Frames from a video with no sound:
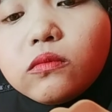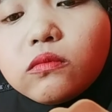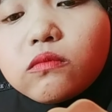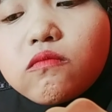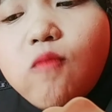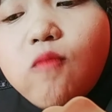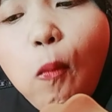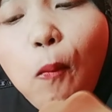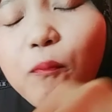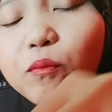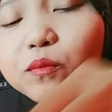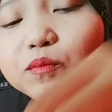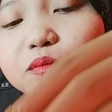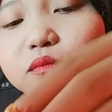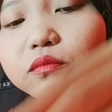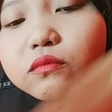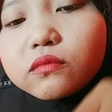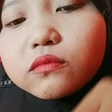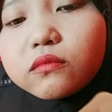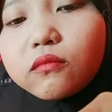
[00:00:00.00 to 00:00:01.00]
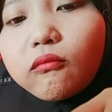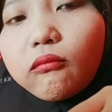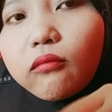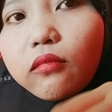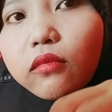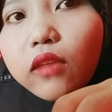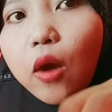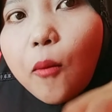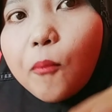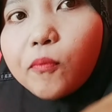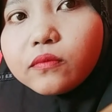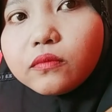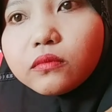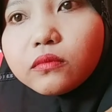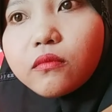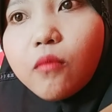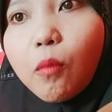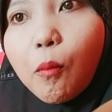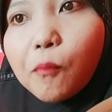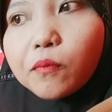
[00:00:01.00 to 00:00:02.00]
pribadi kalau menurut aku
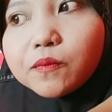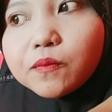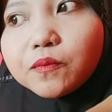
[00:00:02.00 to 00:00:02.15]
pribadi